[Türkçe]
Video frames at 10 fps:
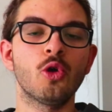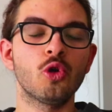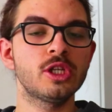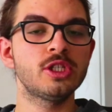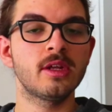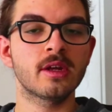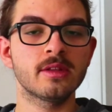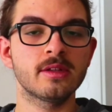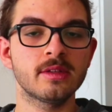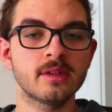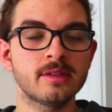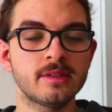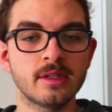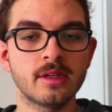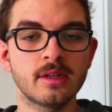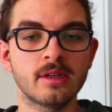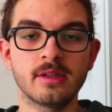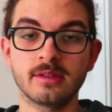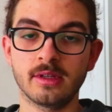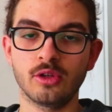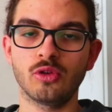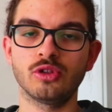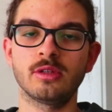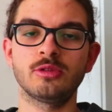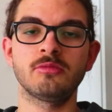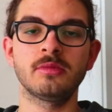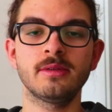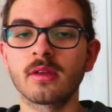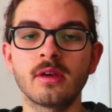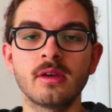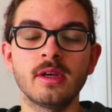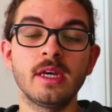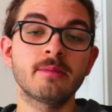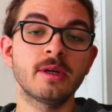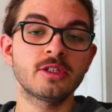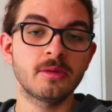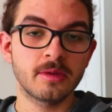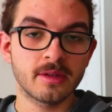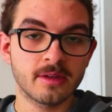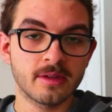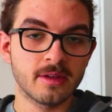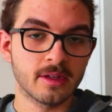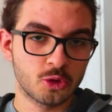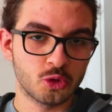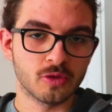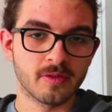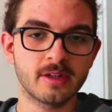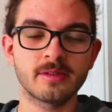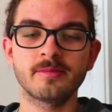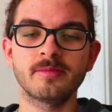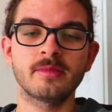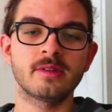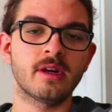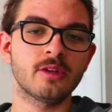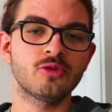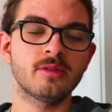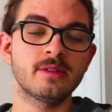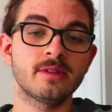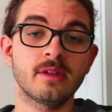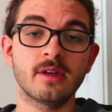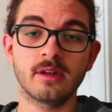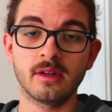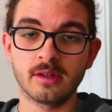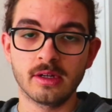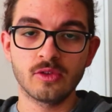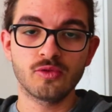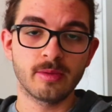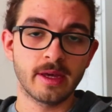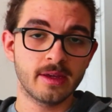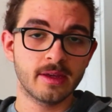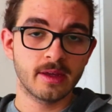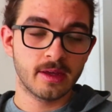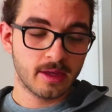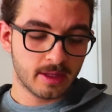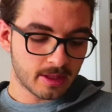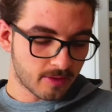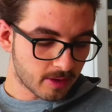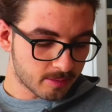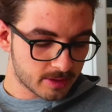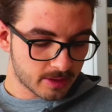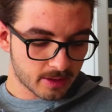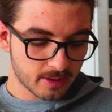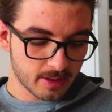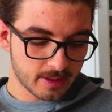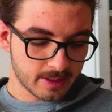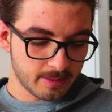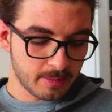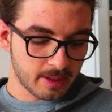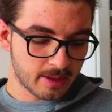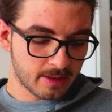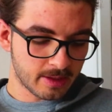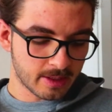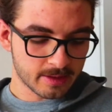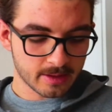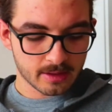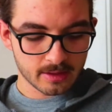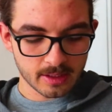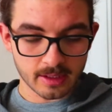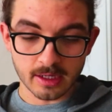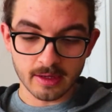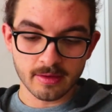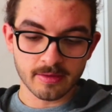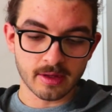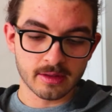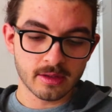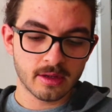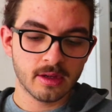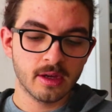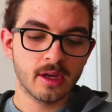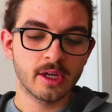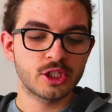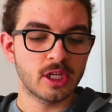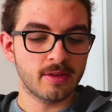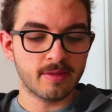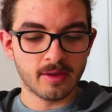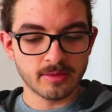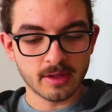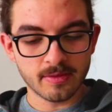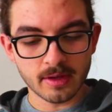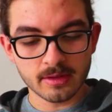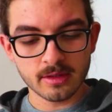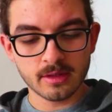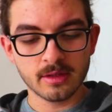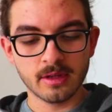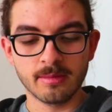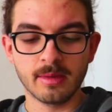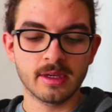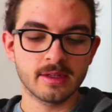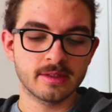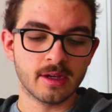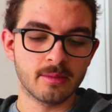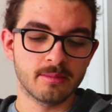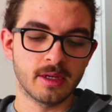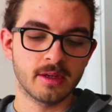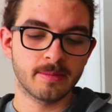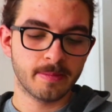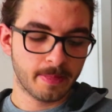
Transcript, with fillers: O kişilerin adlarını da sizlere e, sayıyor olacağım şimdi. İlk baş tabii ki e, Atatürk var. Daha sonrasında e, Rauf Bey. Devamında e, din bilginlerinden e, Raif Efendi, Şeyh Fevzi Efendi, e, Bekir Sami Bey.